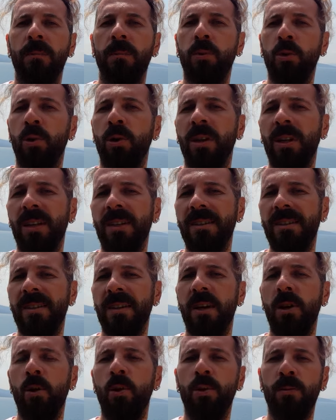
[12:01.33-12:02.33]
Bunun yanı
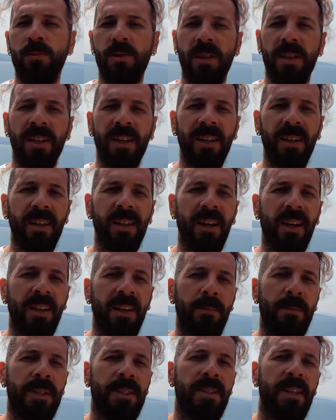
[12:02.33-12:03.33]
sıra önümüzdeki
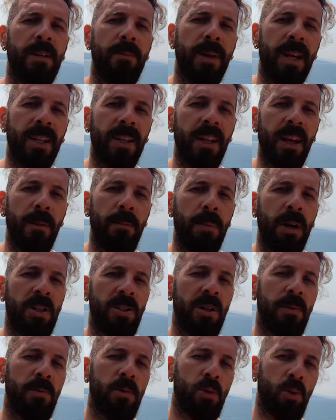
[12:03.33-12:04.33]
yıllarda bizleri bekleyen
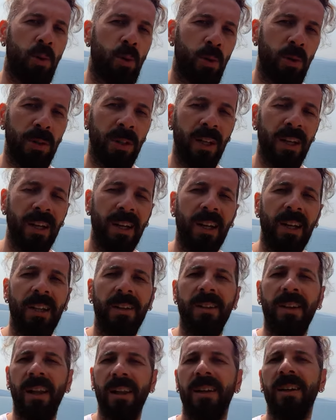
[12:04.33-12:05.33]
başka bir sorun da
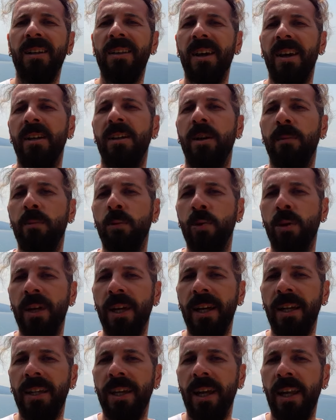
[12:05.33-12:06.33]
dalga dalga
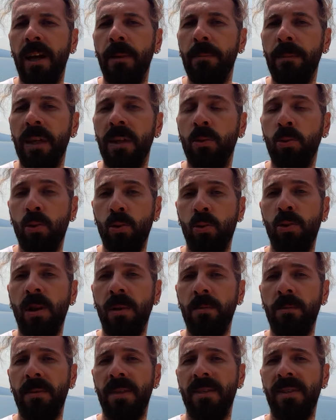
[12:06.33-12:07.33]
büyüyerek gelen bir
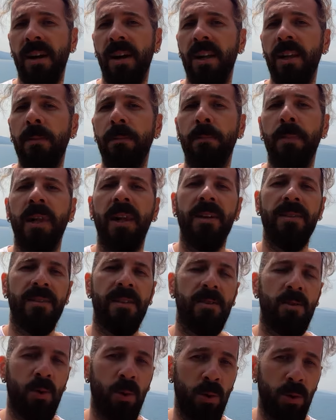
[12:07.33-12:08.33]
tsunami misali
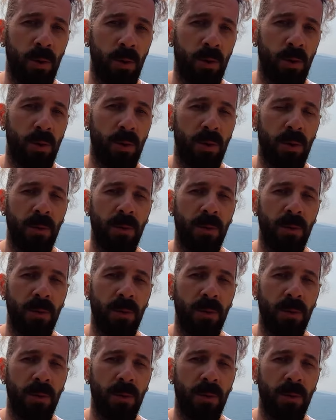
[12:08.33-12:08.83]
plastik sorunudur.